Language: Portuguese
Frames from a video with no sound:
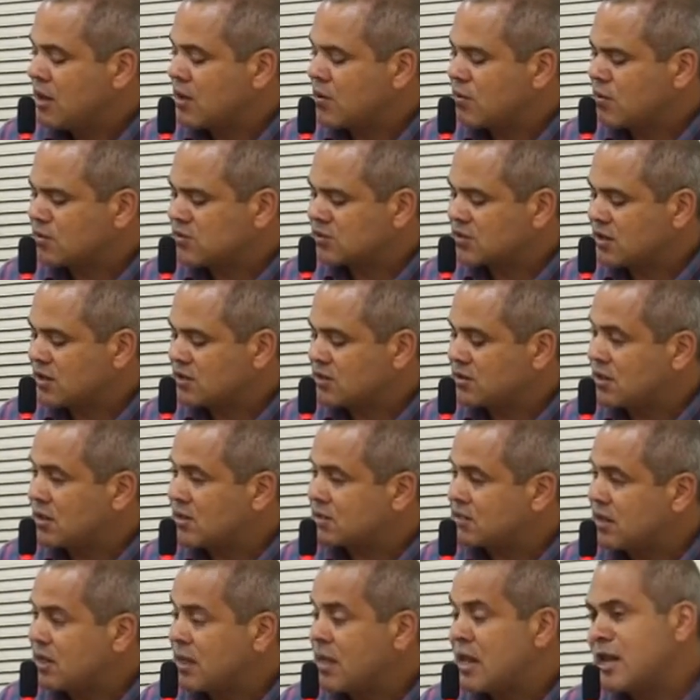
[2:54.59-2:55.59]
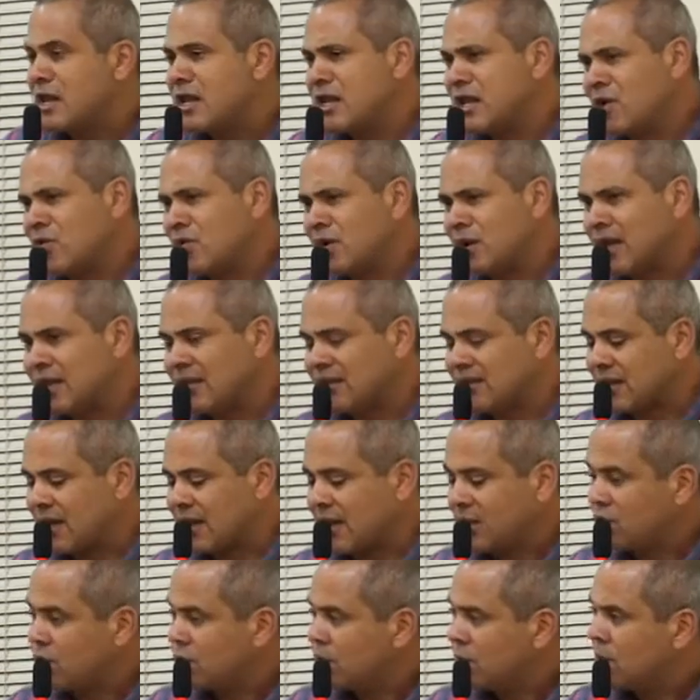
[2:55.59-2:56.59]
com certeza, não
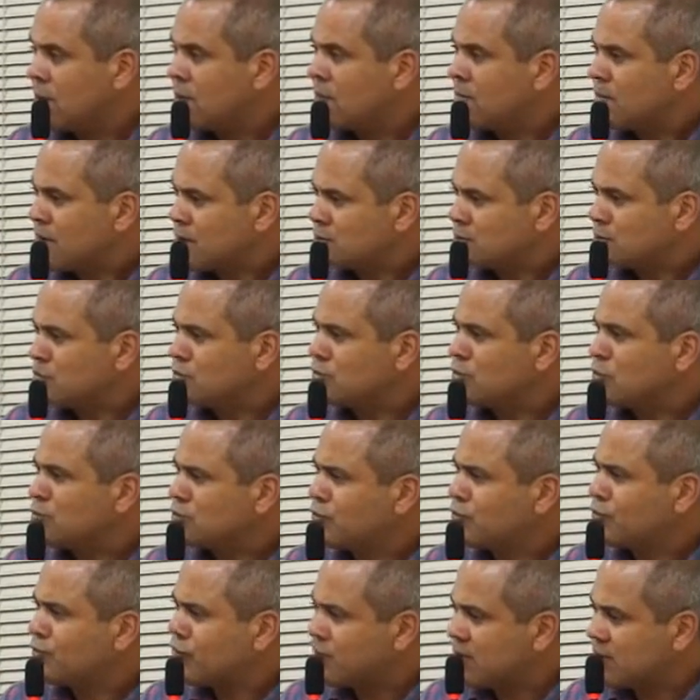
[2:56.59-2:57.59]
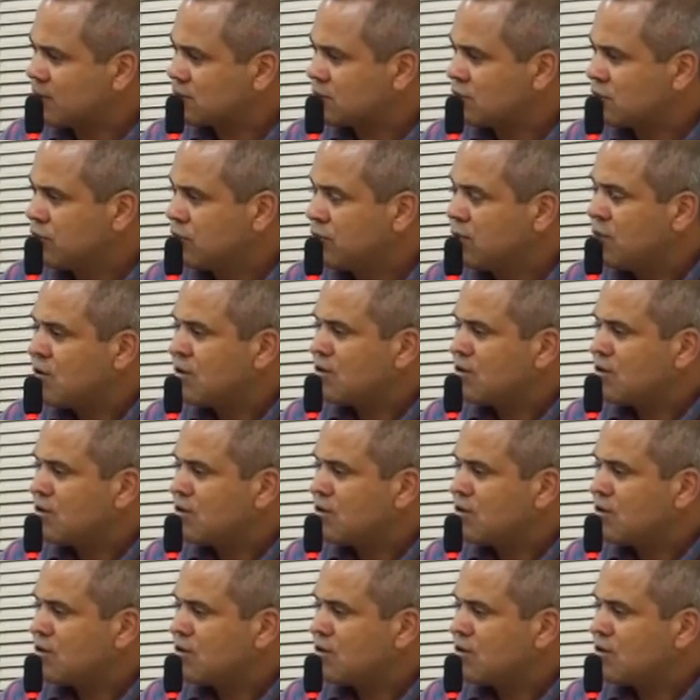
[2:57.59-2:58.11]
enlatado, mas produto fresco,